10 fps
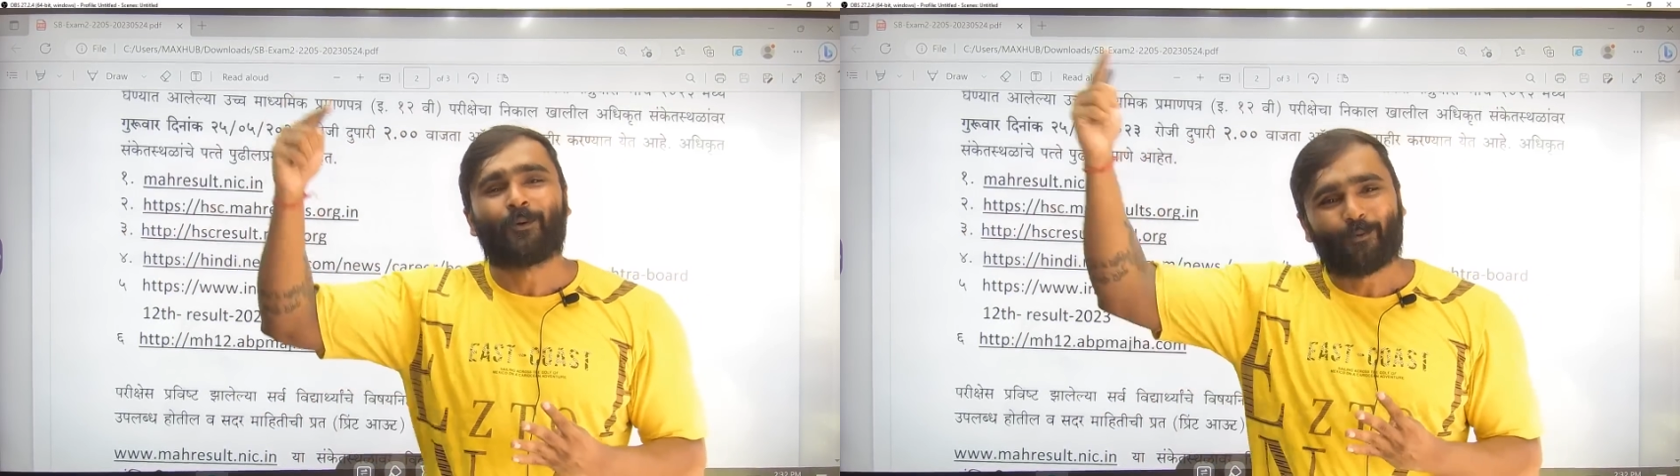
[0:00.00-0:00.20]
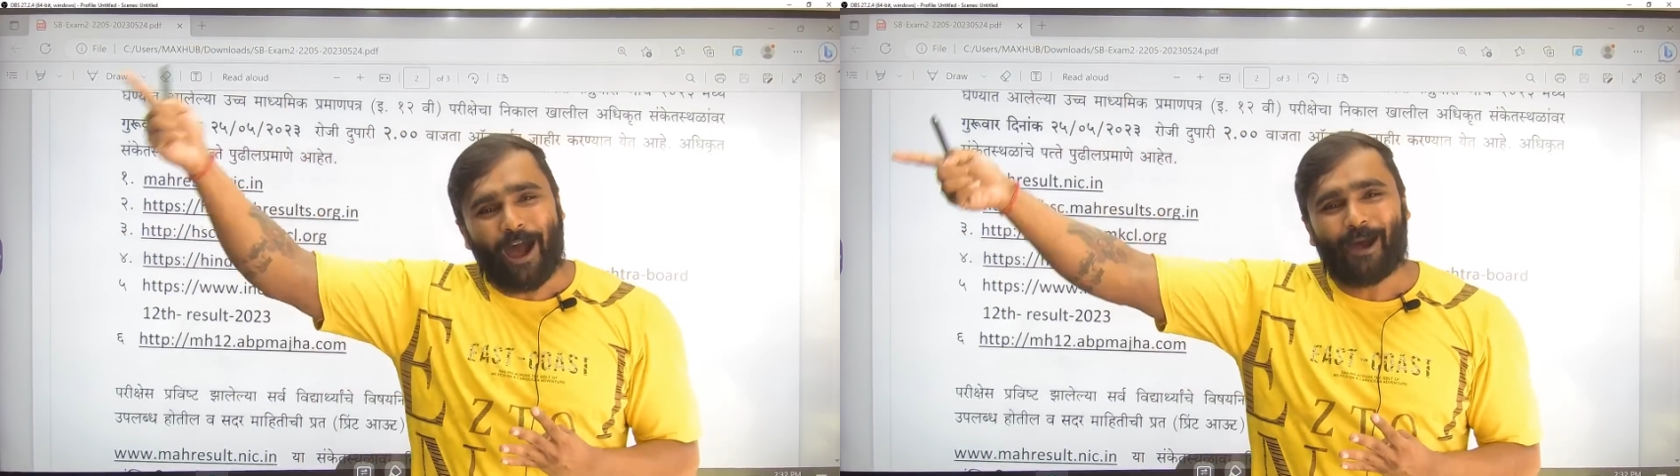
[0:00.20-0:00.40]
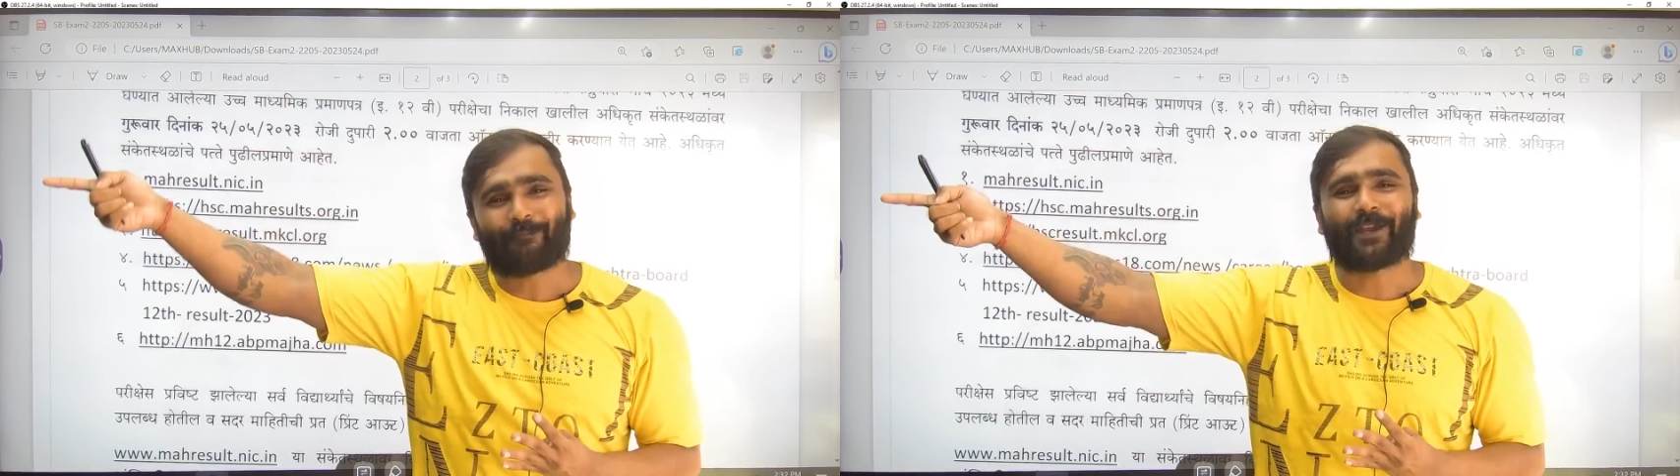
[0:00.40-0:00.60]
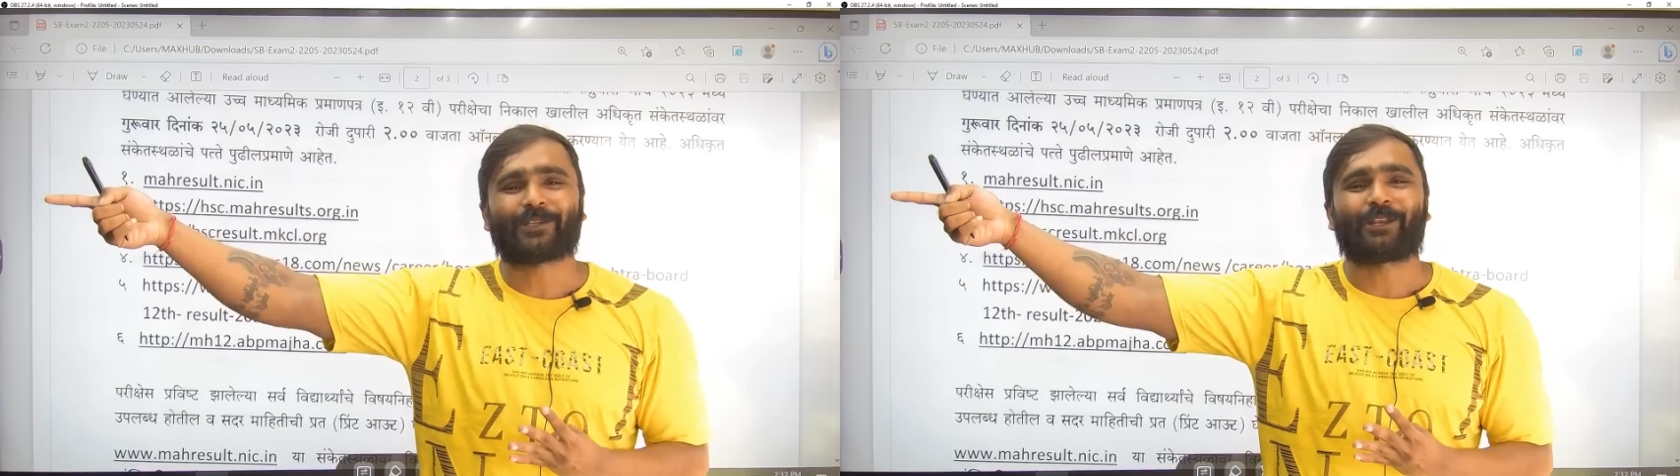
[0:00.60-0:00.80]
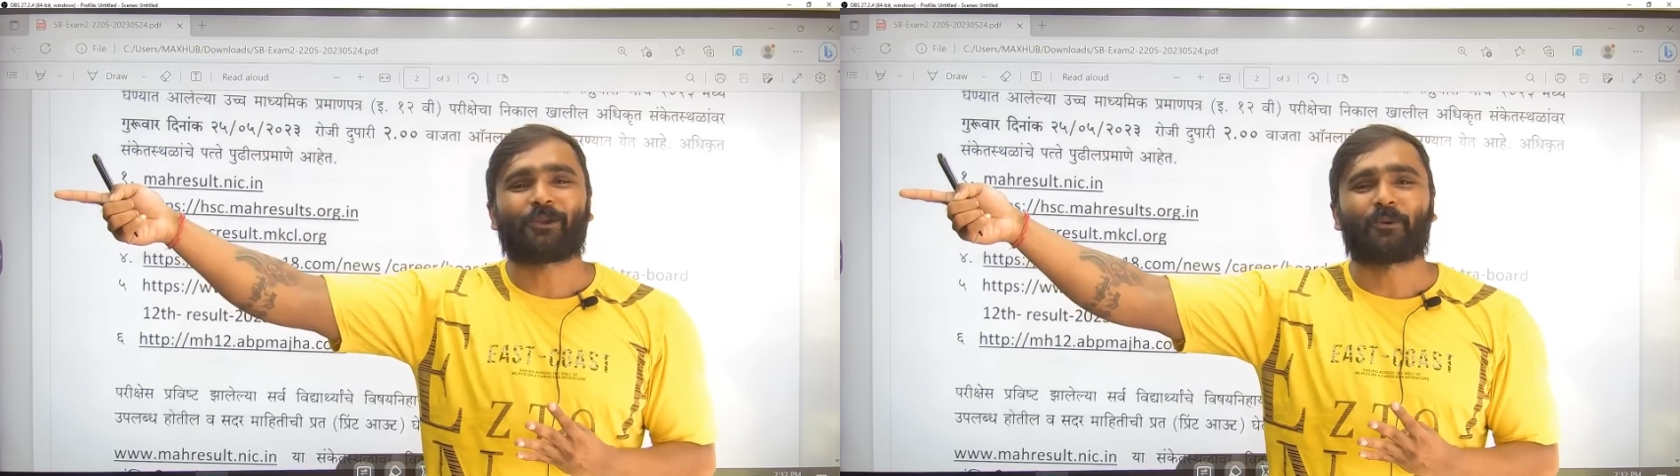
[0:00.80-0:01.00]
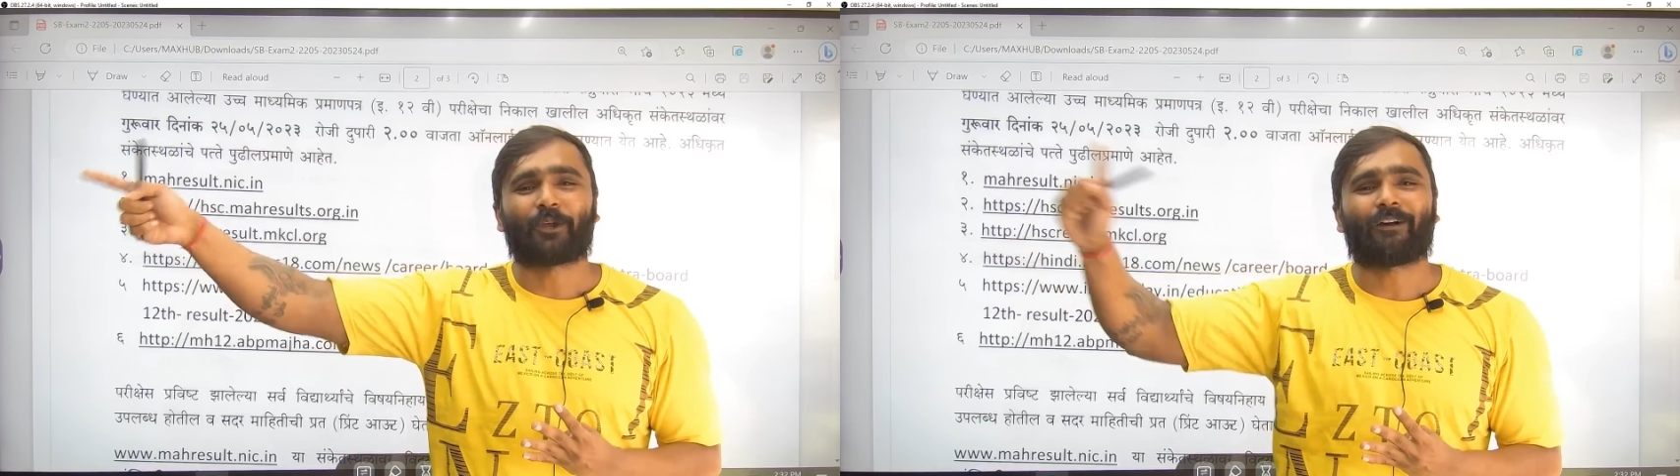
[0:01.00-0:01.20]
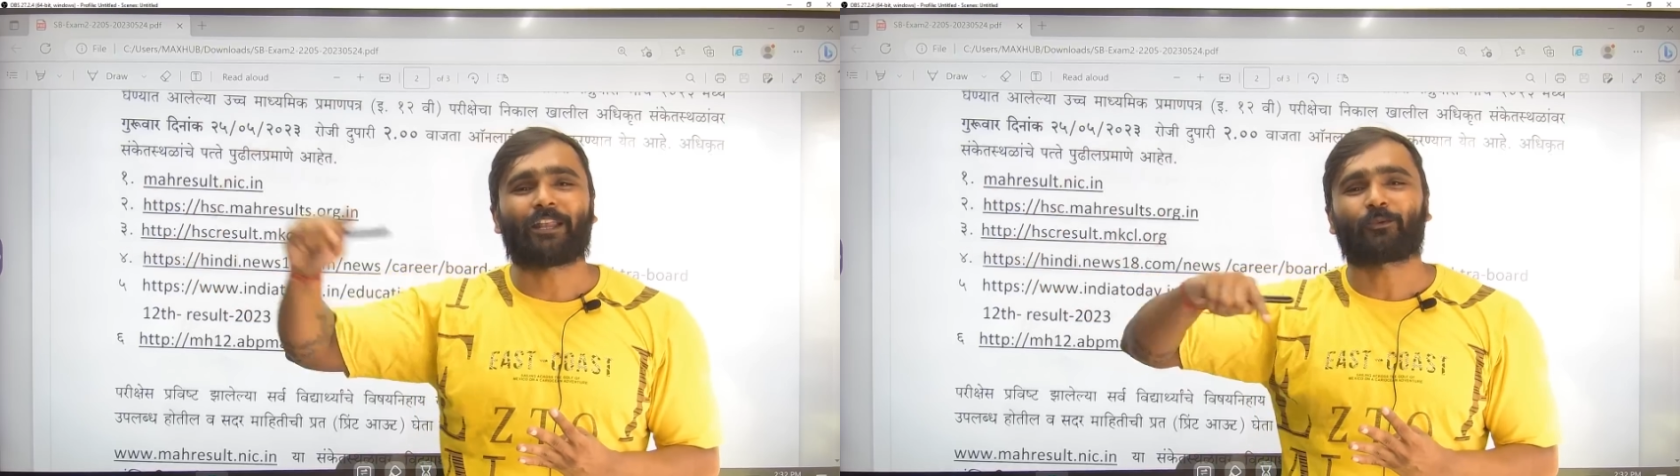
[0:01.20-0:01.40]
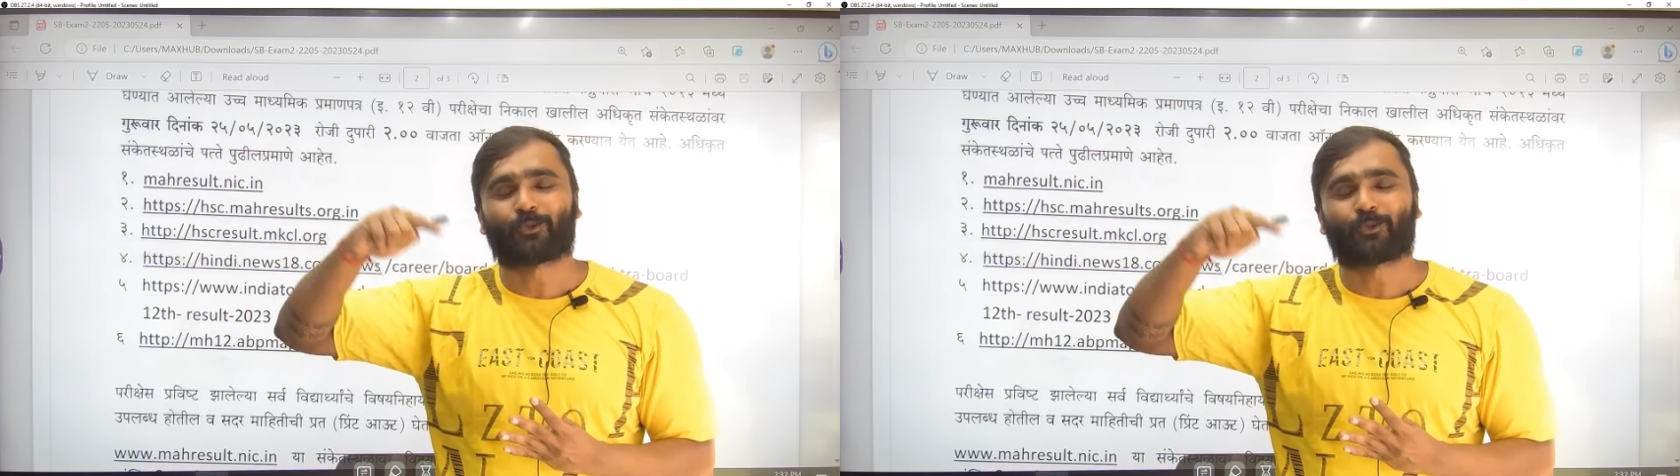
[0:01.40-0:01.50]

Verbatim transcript: वो आपका चैनल होने वाला तो